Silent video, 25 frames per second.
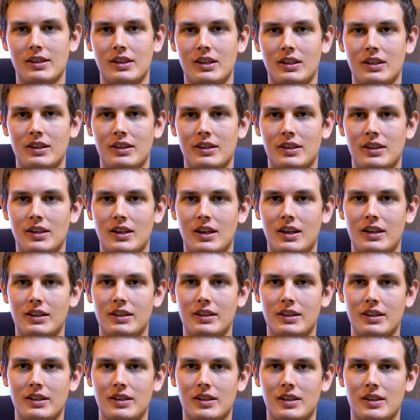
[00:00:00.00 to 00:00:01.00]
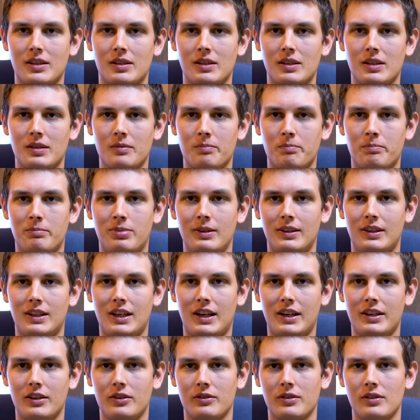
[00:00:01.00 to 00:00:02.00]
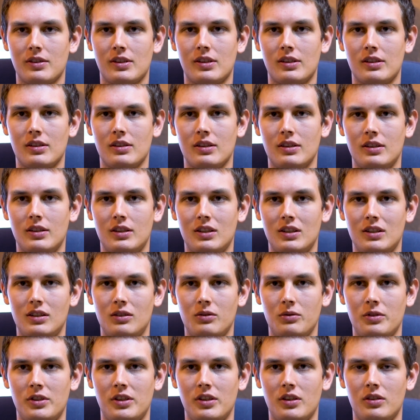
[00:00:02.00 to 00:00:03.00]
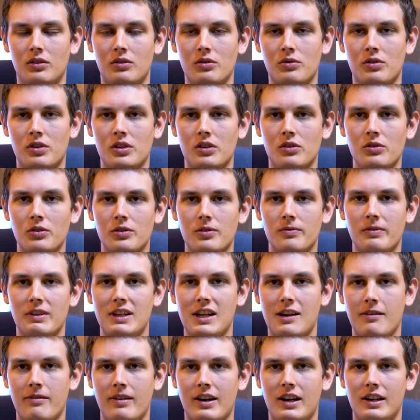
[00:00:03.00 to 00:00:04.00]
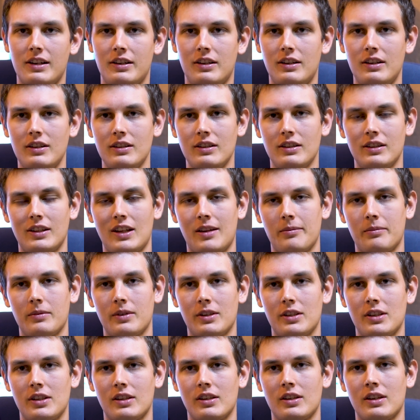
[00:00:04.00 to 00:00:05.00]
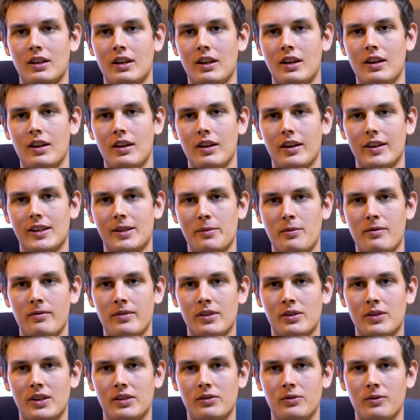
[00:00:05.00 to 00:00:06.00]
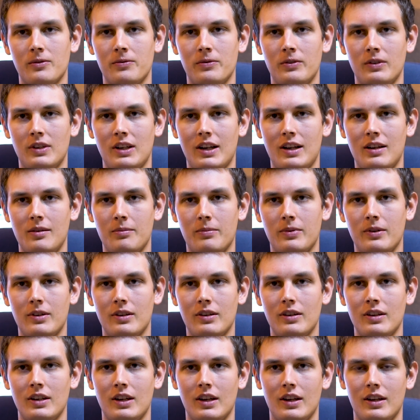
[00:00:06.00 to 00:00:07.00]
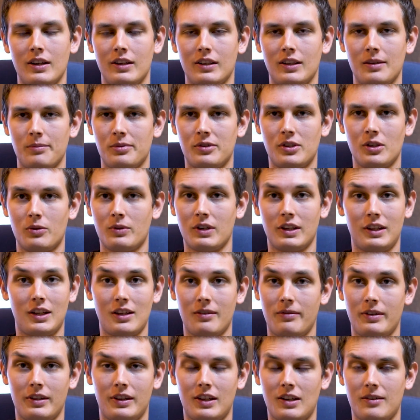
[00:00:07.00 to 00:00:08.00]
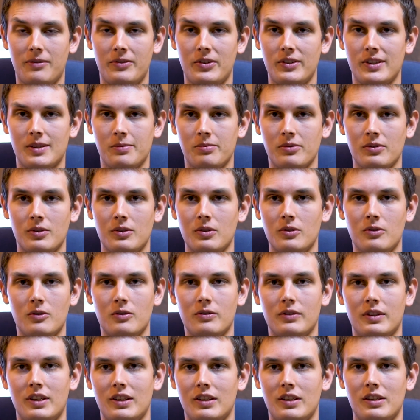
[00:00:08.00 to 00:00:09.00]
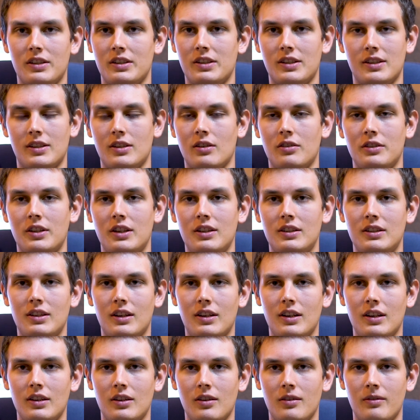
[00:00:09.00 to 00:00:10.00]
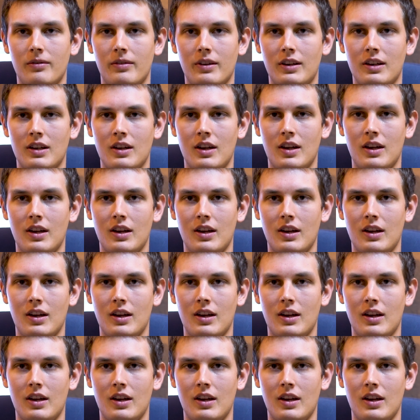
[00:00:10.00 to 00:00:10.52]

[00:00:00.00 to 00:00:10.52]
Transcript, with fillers: znaleźć adres pytając y, ludzi, którzy już wydawali tam, gdzie chcemy wysłać utwór, albo na przykład nawet na Facebooku, na jakiejś stronie internetowej,